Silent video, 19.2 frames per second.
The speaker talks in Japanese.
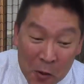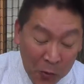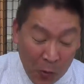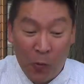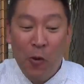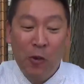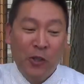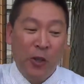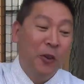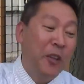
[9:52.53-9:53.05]

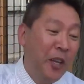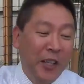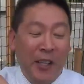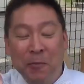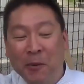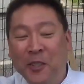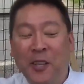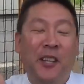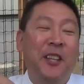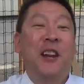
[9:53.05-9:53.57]
この人に聞いて
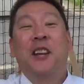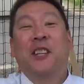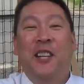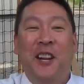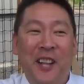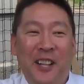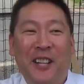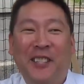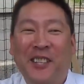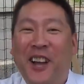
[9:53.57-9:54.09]
も仕方ない
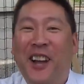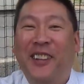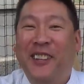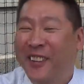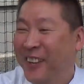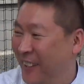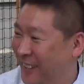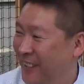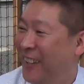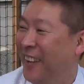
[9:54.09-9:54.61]
じゃないですかと
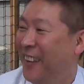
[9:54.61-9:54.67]
かって